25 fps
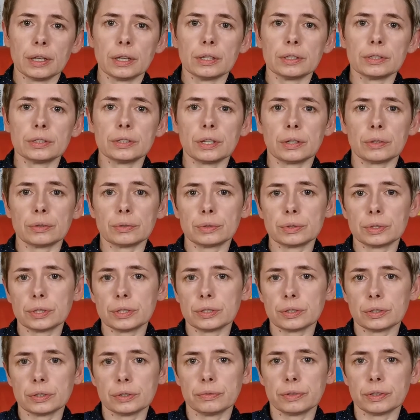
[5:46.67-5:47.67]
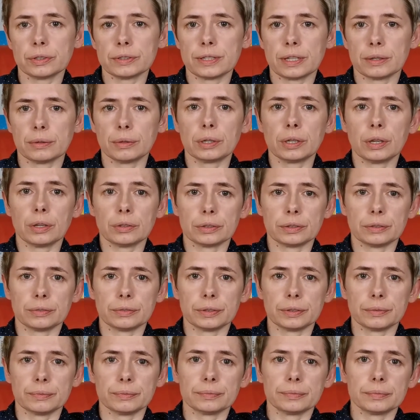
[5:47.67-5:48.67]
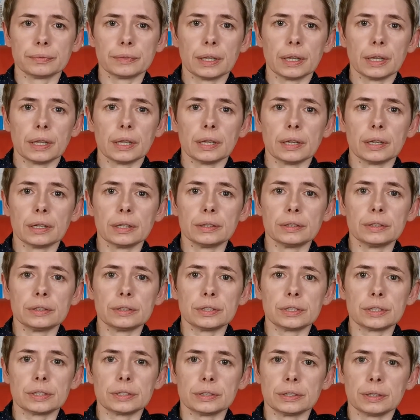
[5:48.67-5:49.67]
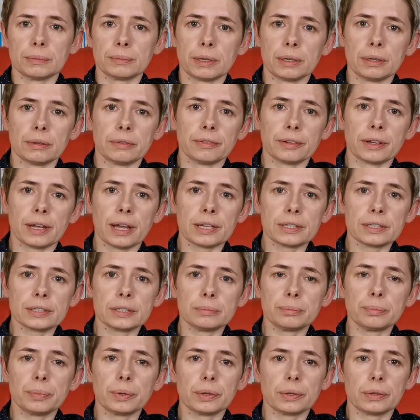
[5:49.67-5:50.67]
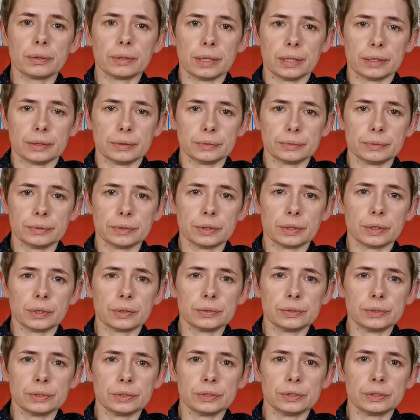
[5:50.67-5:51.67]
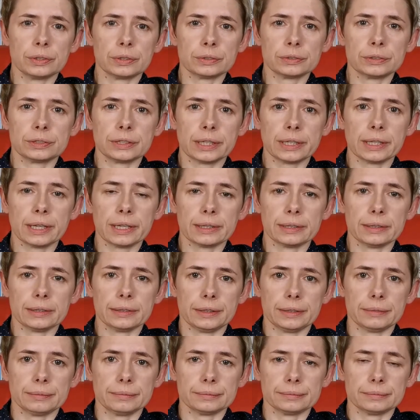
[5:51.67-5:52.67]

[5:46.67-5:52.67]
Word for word: ciąży coś w rodzaju klątwy, gdyż niemal w każdym pokoleniu dochodzi do tragedii.